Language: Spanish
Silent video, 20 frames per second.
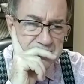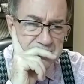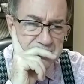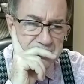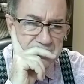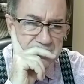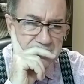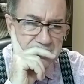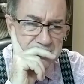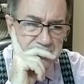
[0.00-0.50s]

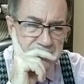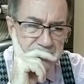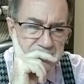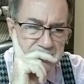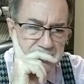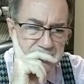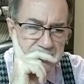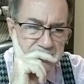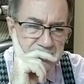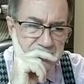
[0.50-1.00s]
Lo
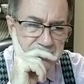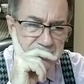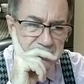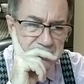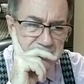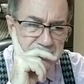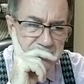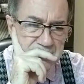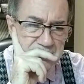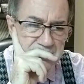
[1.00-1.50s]
destruí.
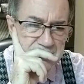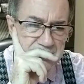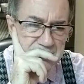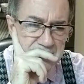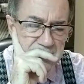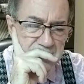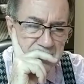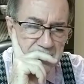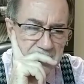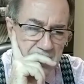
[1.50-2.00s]

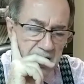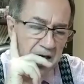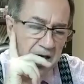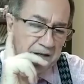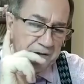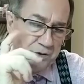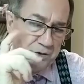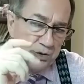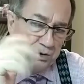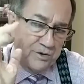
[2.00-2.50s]

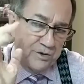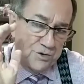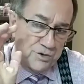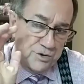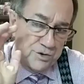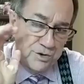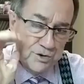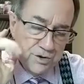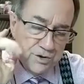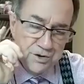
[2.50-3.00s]
Ah,
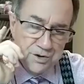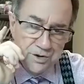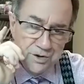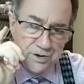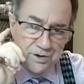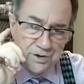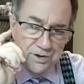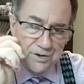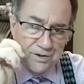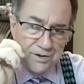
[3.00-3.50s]
sí,
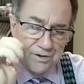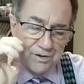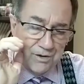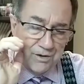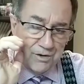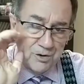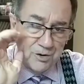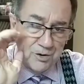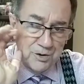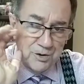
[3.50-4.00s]

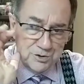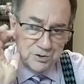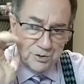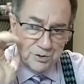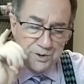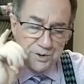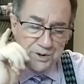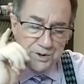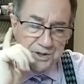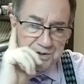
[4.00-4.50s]
lo
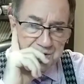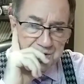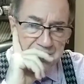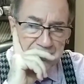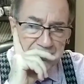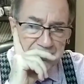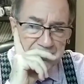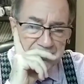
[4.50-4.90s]
destruiste.